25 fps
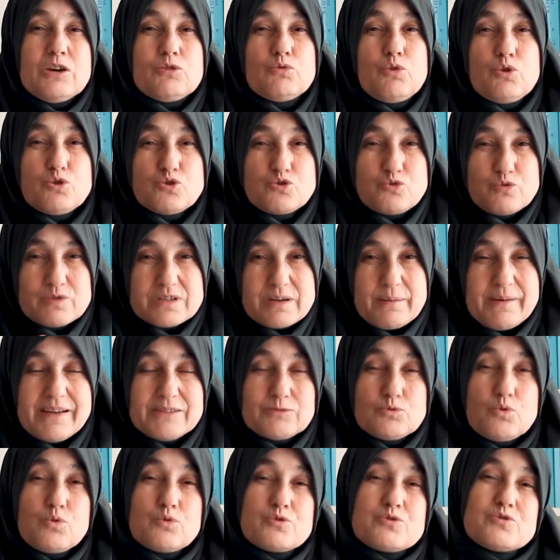Konuştuğu
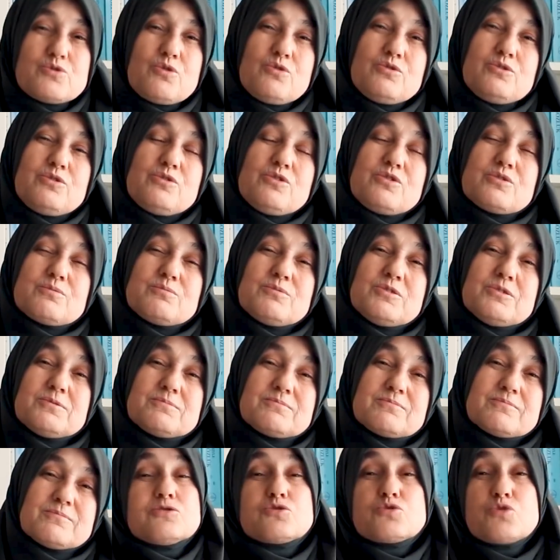zaman doğru söylüyor mu?
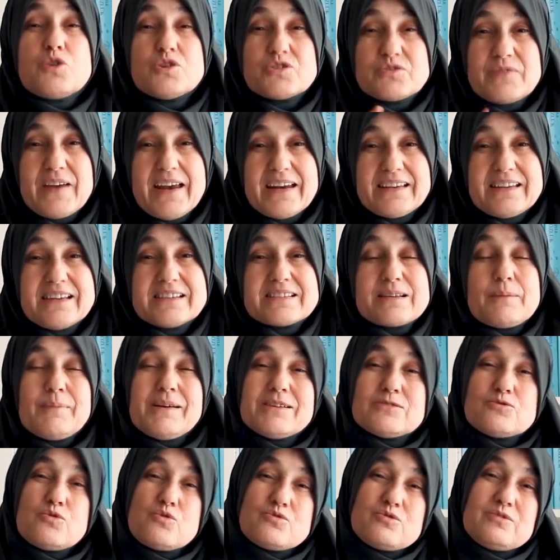Söz verdiği
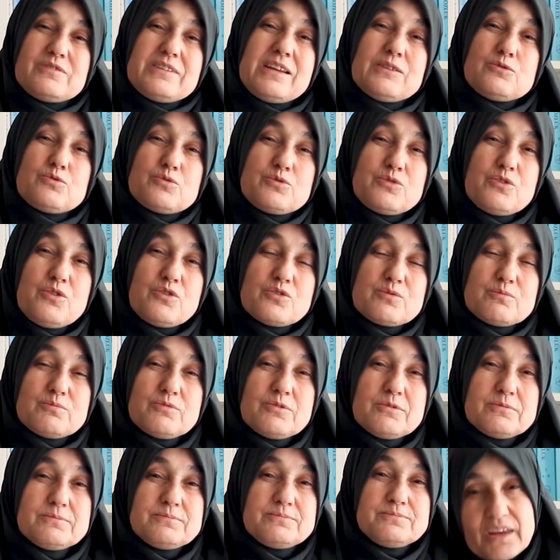zaman sözünde duruyor mu?
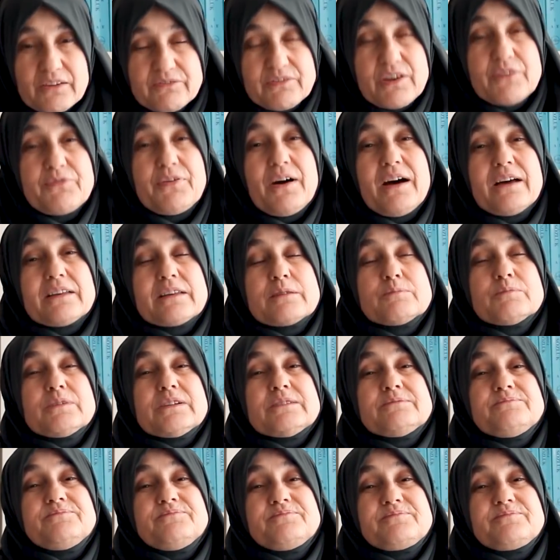Vefalı mı?